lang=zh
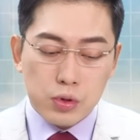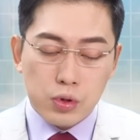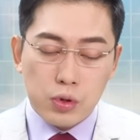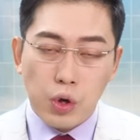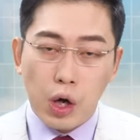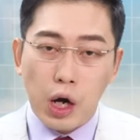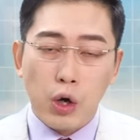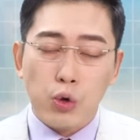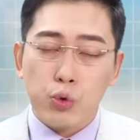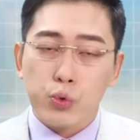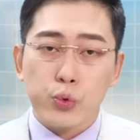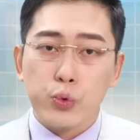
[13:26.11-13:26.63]

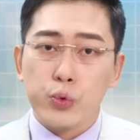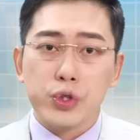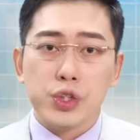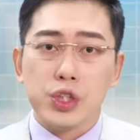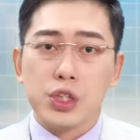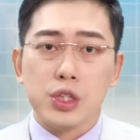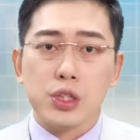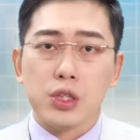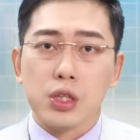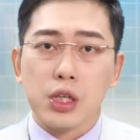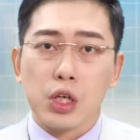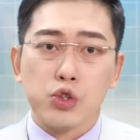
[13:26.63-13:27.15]
毫无预
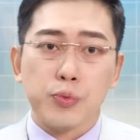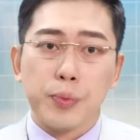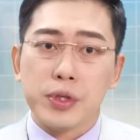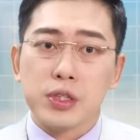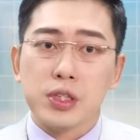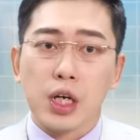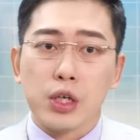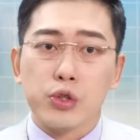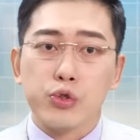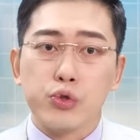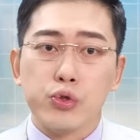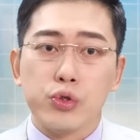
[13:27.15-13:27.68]
期的，它就喷
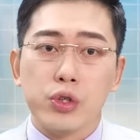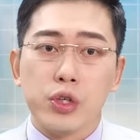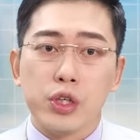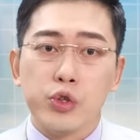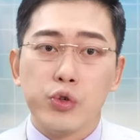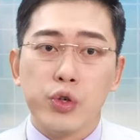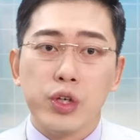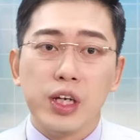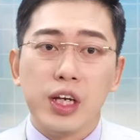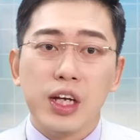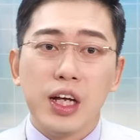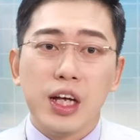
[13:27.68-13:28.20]
上去了，因
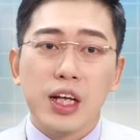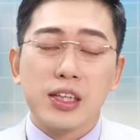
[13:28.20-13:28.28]
为